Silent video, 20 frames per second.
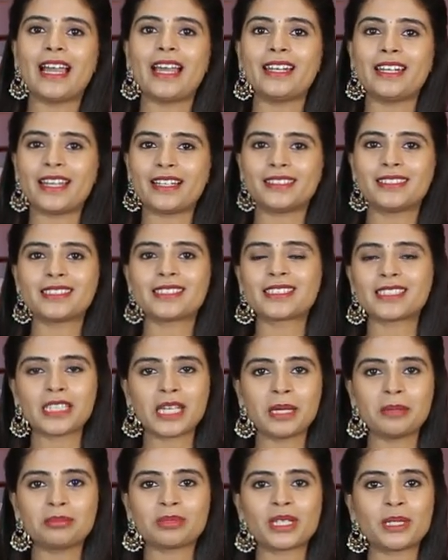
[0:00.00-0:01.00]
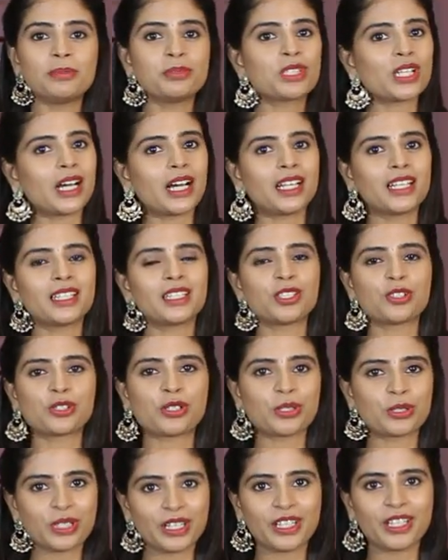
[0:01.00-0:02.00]
అండ్ అట్ ద సేమ్ టైం చాలా రిచ్
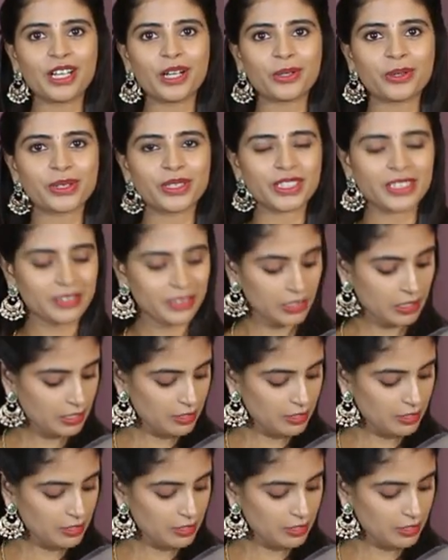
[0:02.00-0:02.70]
లుకింగ్గా ఉంది